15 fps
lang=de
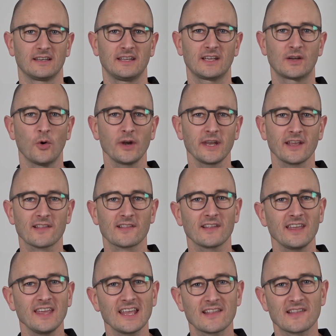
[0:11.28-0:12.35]
Die Codex
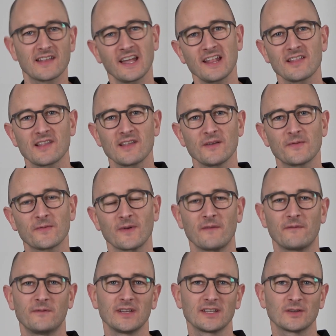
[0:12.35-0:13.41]
Extensive
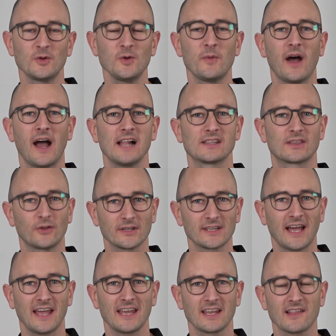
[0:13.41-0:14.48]
wird überall
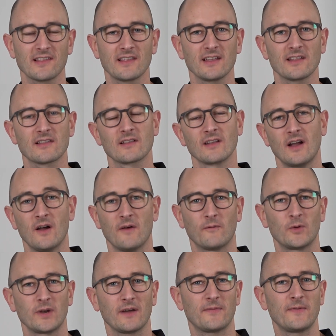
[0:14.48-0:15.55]
dort eingesetzt,
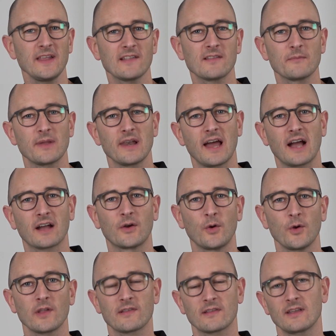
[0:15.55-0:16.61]
wo der Fliesenbelag
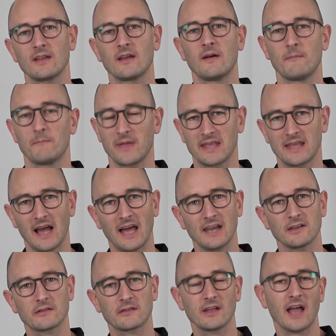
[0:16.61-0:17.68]
höchste
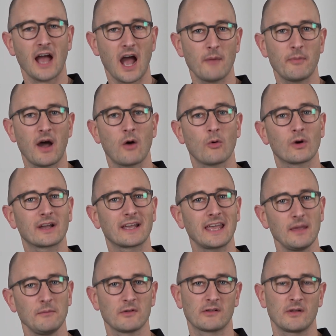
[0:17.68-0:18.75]
mechanische, aber auch
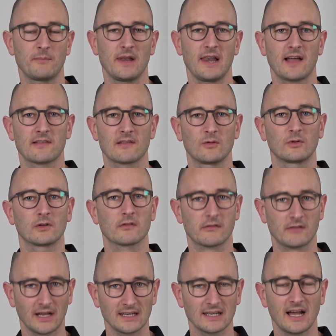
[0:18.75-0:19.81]
chemische Belastungen
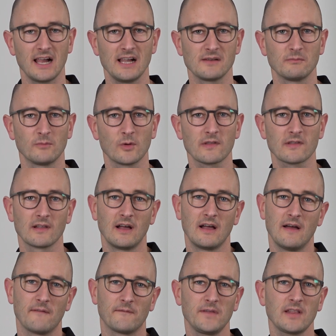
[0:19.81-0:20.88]
standhalten muss,
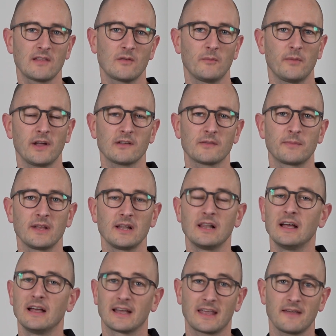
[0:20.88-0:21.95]
wie zum
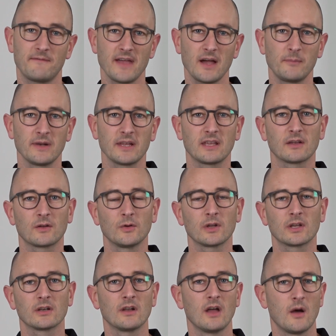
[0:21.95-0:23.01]
Beispiel gewerbliche
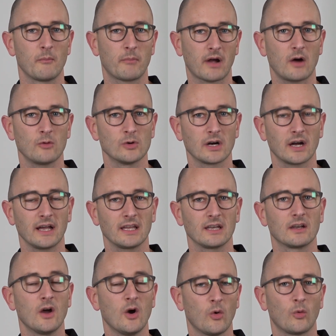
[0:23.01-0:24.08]
Küchen,
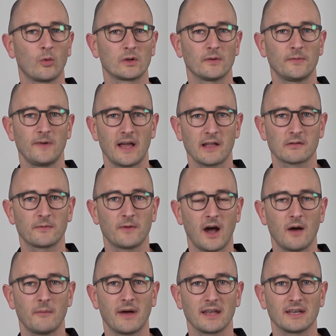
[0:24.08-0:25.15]
Brauereien oder
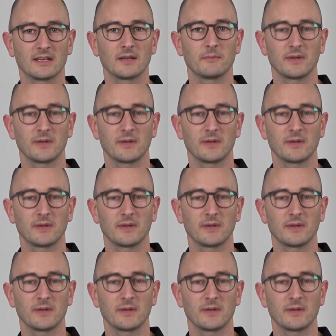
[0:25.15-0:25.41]
fleischverarbeitende